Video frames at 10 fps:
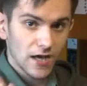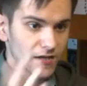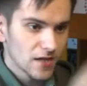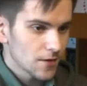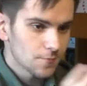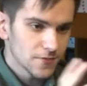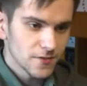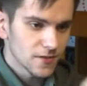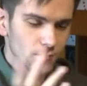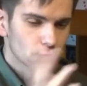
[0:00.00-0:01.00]
un
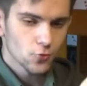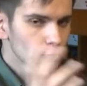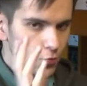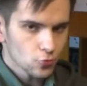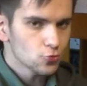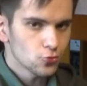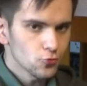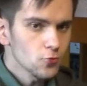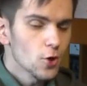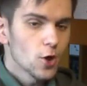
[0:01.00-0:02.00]
clapet, un truc
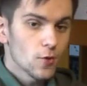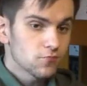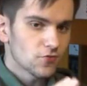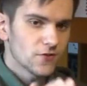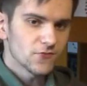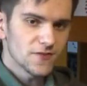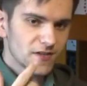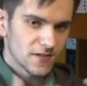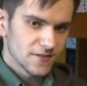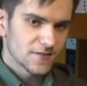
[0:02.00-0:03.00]
au-dessus pour éviter
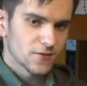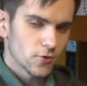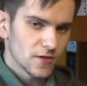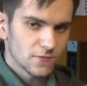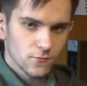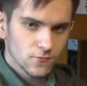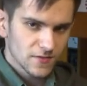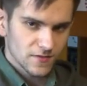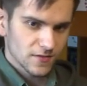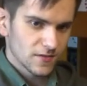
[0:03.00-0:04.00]
la détérioration
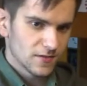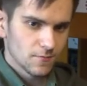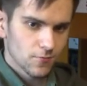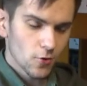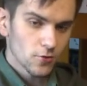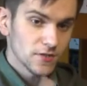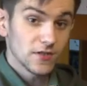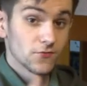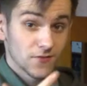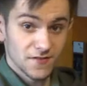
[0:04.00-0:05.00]
des, bornes et
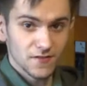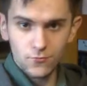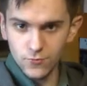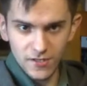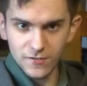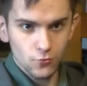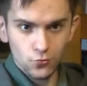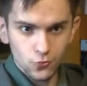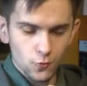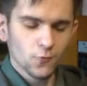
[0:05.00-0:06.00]
éviter une
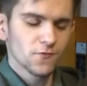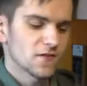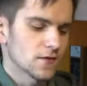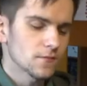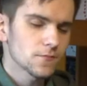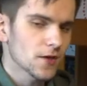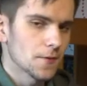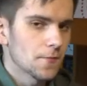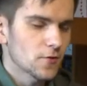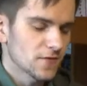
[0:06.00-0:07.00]
électrocution aussi, hein, par la
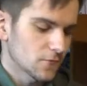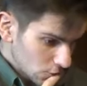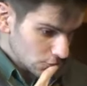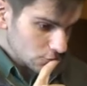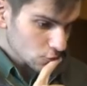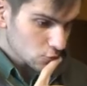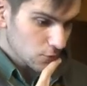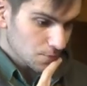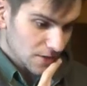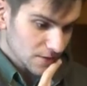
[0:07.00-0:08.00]
même occasion. Donc je
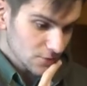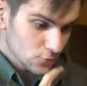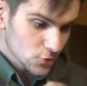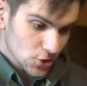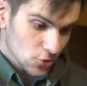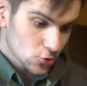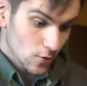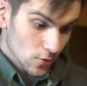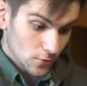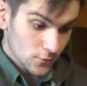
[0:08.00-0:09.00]
vous parlais d'une charge
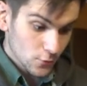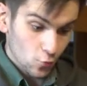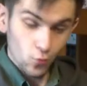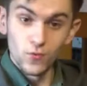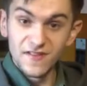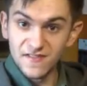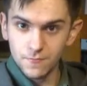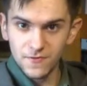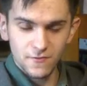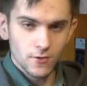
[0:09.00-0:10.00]
lente, oui,
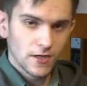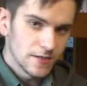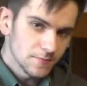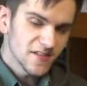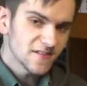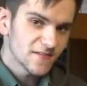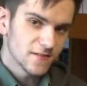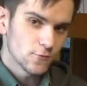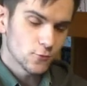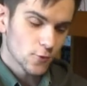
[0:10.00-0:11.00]
parce que la limite
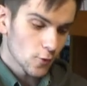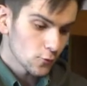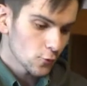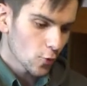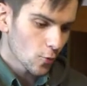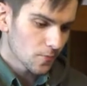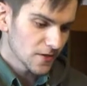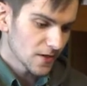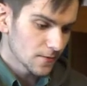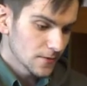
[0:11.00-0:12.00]
c'est de 32
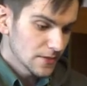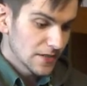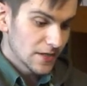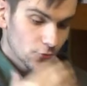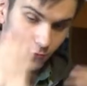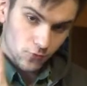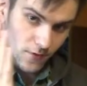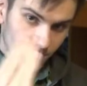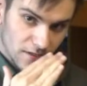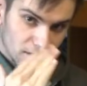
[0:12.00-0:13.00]
ampères, et du coup
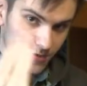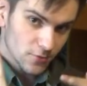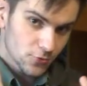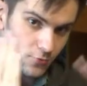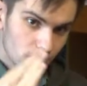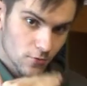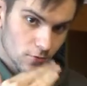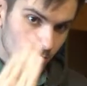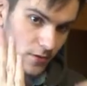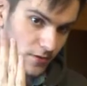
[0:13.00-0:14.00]
avec un calcul,
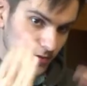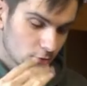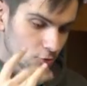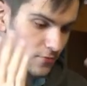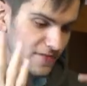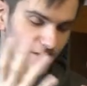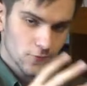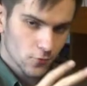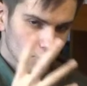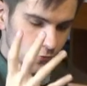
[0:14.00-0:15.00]
euh, un calcul
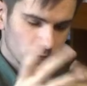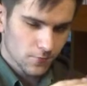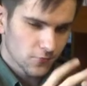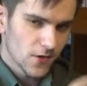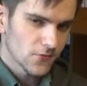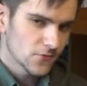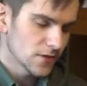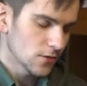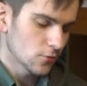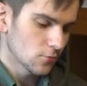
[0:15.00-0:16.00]
savant que tu vas pouvoir
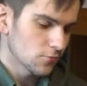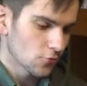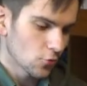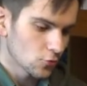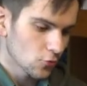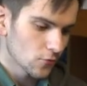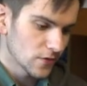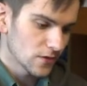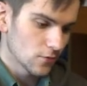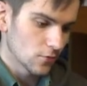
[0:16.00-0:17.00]
faire euh, pour
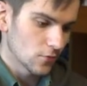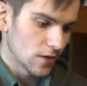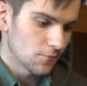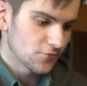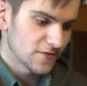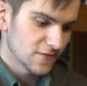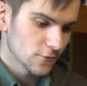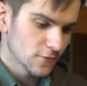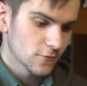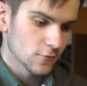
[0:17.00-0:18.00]
retrouver la
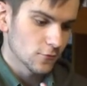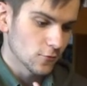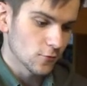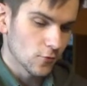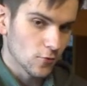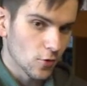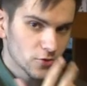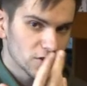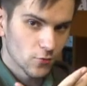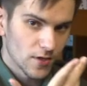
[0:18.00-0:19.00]
puissance euh, en
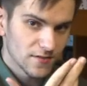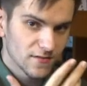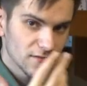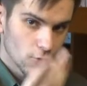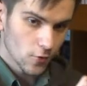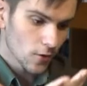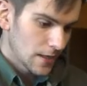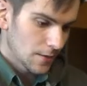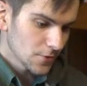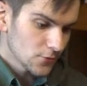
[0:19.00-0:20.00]
kilowatt et
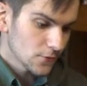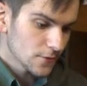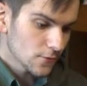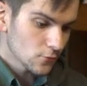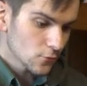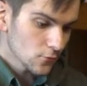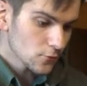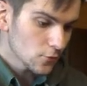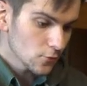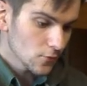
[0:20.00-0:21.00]
eh bah ben, tu vas te rendre compte
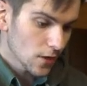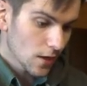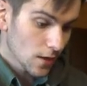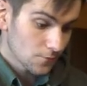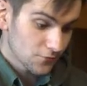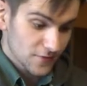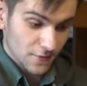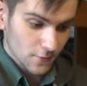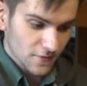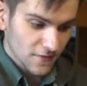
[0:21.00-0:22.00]
que la
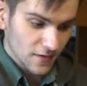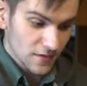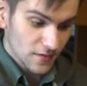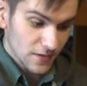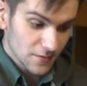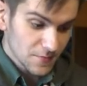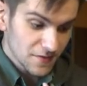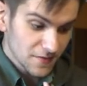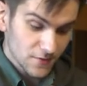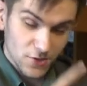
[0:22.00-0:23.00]
puissance elle est
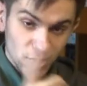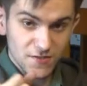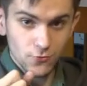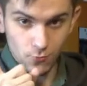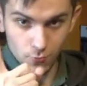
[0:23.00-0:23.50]
limitée, déjà c'est du